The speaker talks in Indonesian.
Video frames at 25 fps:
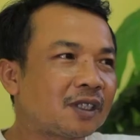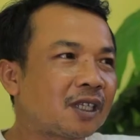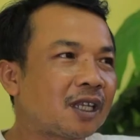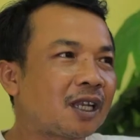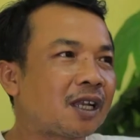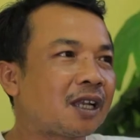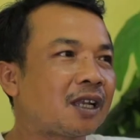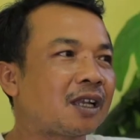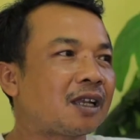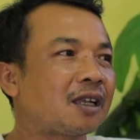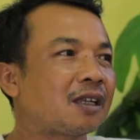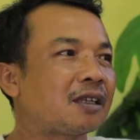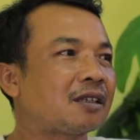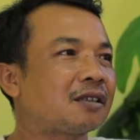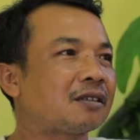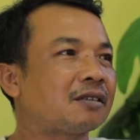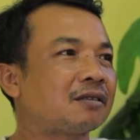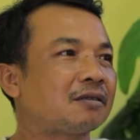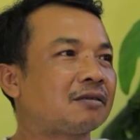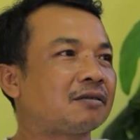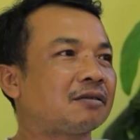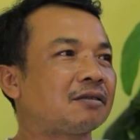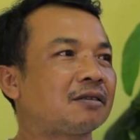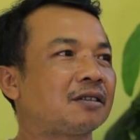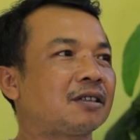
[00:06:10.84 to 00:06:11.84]
Ya,
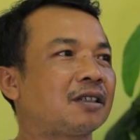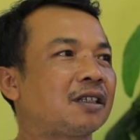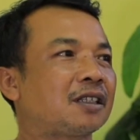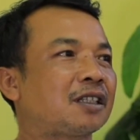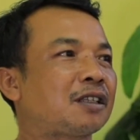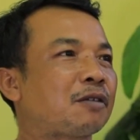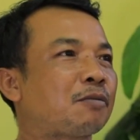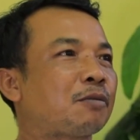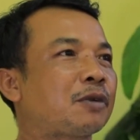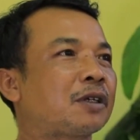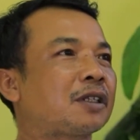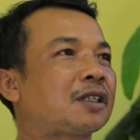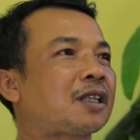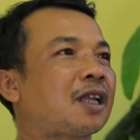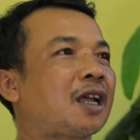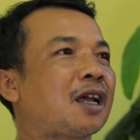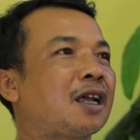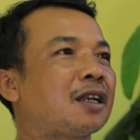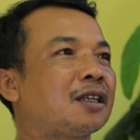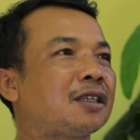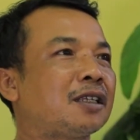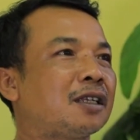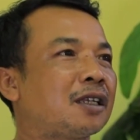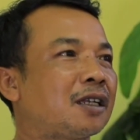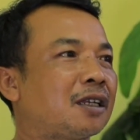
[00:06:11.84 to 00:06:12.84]
kita
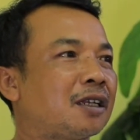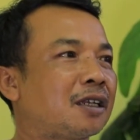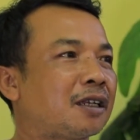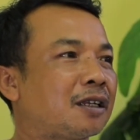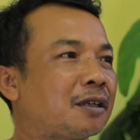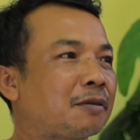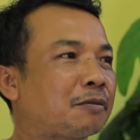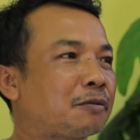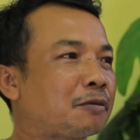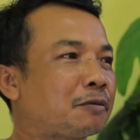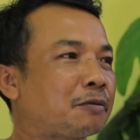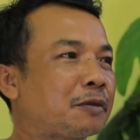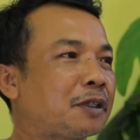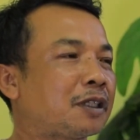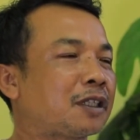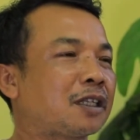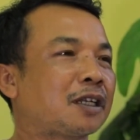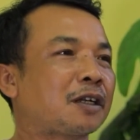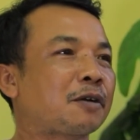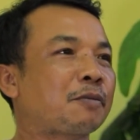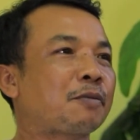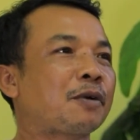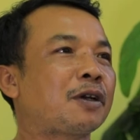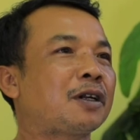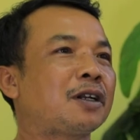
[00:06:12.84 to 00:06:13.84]
bertahan ya
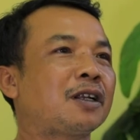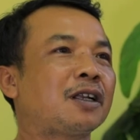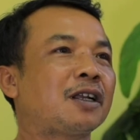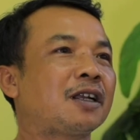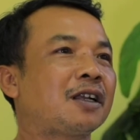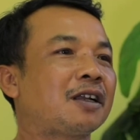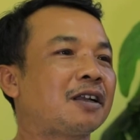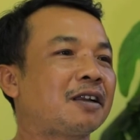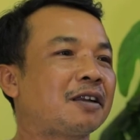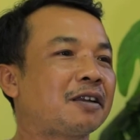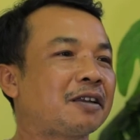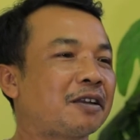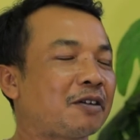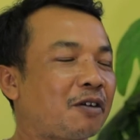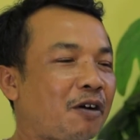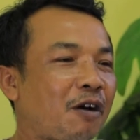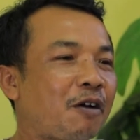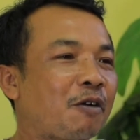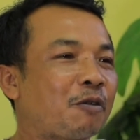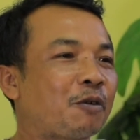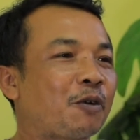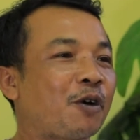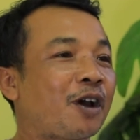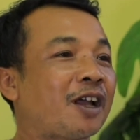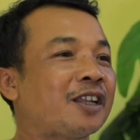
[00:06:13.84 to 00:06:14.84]
minta kepada
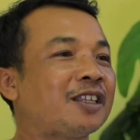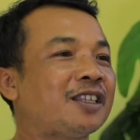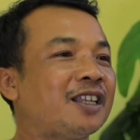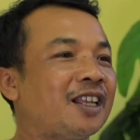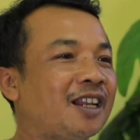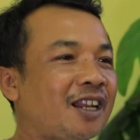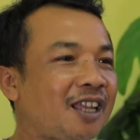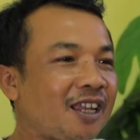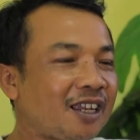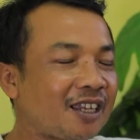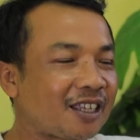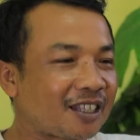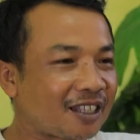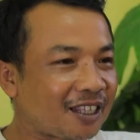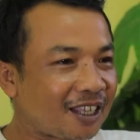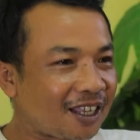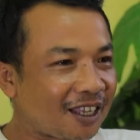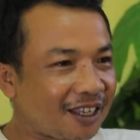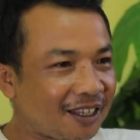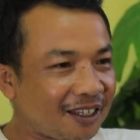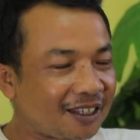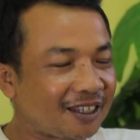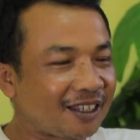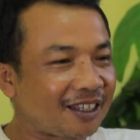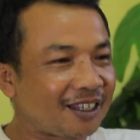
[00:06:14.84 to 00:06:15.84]
Allah aja lah
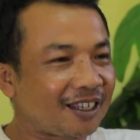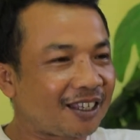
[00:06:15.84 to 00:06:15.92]
kita.